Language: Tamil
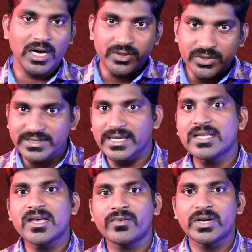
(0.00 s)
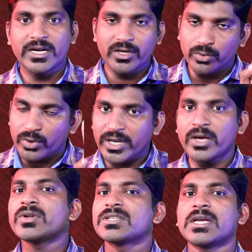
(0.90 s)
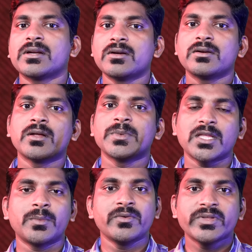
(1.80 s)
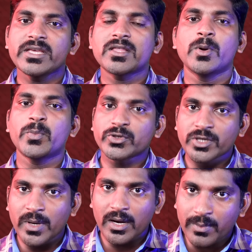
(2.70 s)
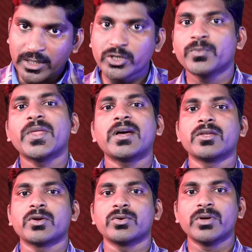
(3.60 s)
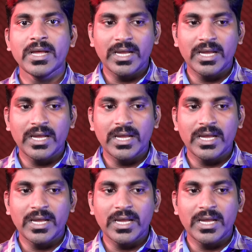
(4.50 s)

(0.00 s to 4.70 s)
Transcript: அதை ஒரு செய்தியாக வெளியிட்ட ஒரே ஒரு சேனல் நம்ம தமிழ் விதை கொள்கை தமிழ் பட்சமாக மட்டும்தான் இருக்கும்